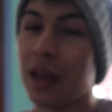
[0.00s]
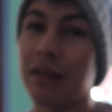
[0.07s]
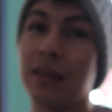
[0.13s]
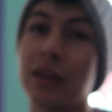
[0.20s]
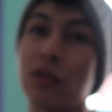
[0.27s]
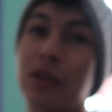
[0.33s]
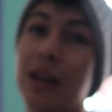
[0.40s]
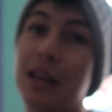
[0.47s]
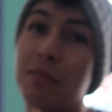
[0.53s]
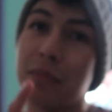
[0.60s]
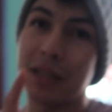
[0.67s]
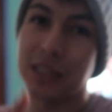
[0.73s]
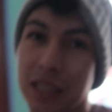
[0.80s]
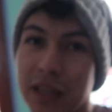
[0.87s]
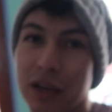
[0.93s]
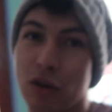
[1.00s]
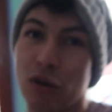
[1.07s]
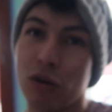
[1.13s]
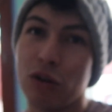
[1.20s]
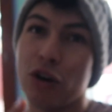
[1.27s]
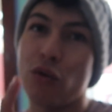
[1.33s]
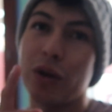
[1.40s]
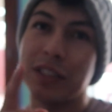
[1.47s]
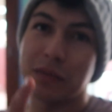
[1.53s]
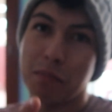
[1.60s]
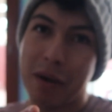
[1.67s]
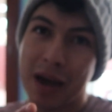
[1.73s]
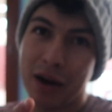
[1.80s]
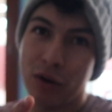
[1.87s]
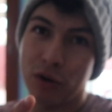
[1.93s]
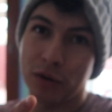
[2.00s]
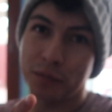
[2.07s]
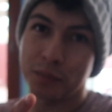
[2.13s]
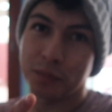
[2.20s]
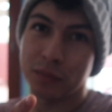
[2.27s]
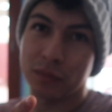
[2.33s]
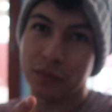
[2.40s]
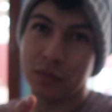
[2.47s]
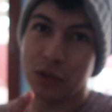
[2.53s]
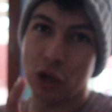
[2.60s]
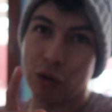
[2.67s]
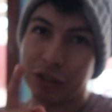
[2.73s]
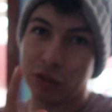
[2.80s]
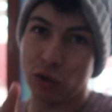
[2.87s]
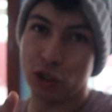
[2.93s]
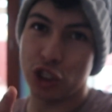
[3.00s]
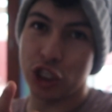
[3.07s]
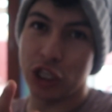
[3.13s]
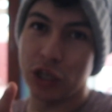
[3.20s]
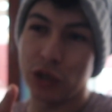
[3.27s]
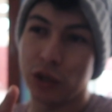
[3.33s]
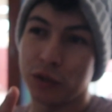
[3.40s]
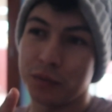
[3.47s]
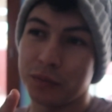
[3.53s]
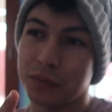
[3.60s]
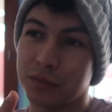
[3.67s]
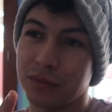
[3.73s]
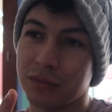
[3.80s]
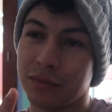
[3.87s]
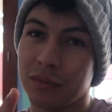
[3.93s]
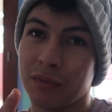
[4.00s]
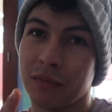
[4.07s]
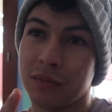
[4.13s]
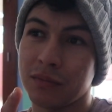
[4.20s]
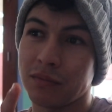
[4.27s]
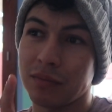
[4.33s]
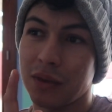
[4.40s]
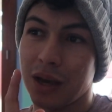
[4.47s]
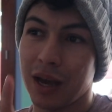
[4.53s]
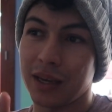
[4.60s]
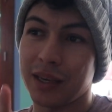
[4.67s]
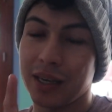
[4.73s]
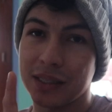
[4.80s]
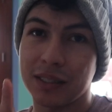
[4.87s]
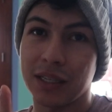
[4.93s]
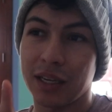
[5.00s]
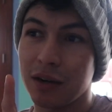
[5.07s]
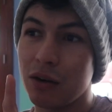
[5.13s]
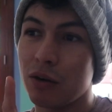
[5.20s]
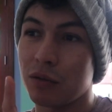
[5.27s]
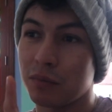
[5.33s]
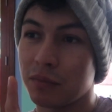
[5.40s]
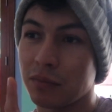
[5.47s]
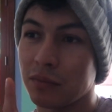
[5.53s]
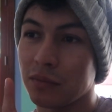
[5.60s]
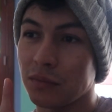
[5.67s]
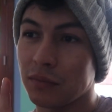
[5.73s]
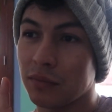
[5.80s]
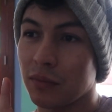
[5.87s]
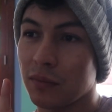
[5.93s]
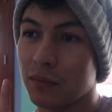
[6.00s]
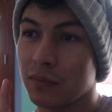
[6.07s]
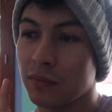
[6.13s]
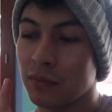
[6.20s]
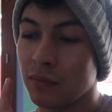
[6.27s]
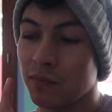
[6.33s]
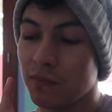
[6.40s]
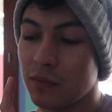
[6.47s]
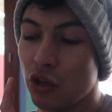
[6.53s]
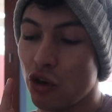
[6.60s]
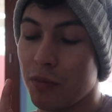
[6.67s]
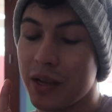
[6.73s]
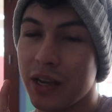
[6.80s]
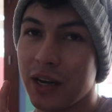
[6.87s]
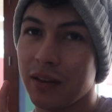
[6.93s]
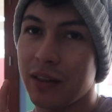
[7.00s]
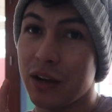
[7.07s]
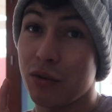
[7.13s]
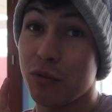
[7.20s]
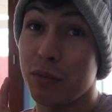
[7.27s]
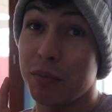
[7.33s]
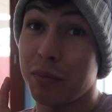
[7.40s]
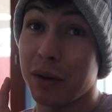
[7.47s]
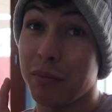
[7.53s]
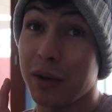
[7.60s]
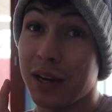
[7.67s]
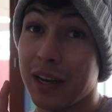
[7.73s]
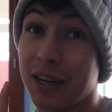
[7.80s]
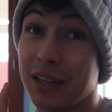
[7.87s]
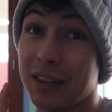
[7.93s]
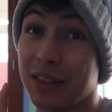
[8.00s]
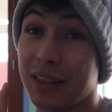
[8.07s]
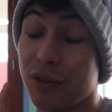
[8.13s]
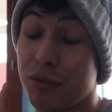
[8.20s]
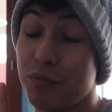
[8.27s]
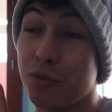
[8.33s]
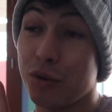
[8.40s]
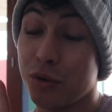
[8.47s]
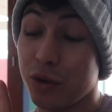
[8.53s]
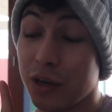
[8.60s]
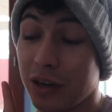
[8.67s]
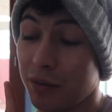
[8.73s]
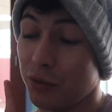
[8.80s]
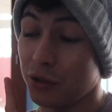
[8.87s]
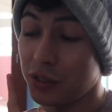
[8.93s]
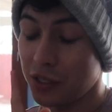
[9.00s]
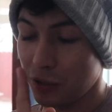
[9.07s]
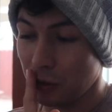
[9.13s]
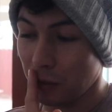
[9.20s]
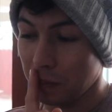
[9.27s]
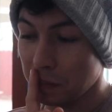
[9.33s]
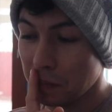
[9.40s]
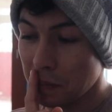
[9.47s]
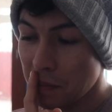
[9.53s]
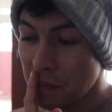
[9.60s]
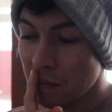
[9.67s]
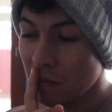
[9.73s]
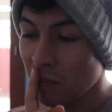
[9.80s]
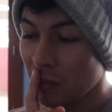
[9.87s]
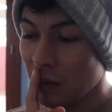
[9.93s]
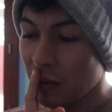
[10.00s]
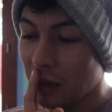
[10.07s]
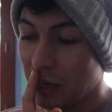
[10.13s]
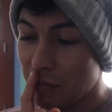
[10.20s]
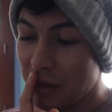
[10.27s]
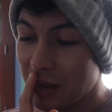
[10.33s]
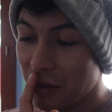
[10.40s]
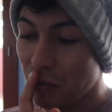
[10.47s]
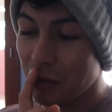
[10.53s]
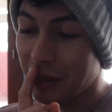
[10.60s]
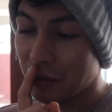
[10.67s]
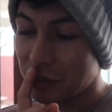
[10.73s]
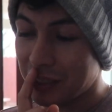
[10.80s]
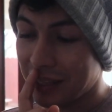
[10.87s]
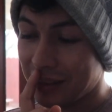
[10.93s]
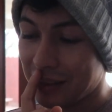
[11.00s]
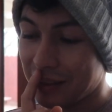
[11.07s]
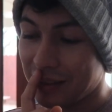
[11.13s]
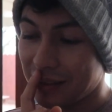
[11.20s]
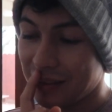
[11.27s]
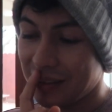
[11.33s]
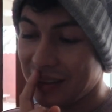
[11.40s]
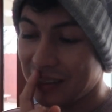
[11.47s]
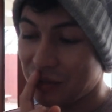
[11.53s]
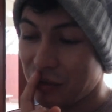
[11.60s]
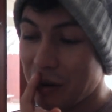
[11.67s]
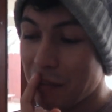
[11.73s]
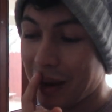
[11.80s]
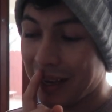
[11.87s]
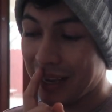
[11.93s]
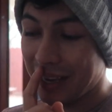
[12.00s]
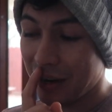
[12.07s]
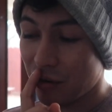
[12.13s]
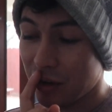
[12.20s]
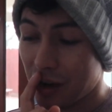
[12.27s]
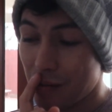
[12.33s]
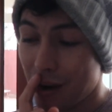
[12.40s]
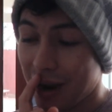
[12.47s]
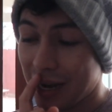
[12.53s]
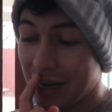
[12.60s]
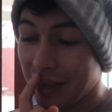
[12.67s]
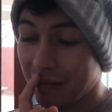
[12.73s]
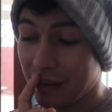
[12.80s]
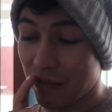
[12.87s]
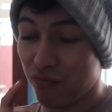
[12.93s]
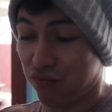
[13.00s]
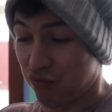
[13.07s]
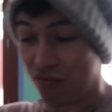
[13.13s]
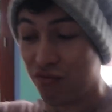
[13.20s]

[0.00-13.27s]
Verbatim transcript: Así que una limpieza de colon no es malo, no es cochino. No, es malo, pero es Hay que hacerlo. Y yo mañana tengo mi primera. Estoy un poco nerviosito. He mirado videos que es una manguera con agua caliente.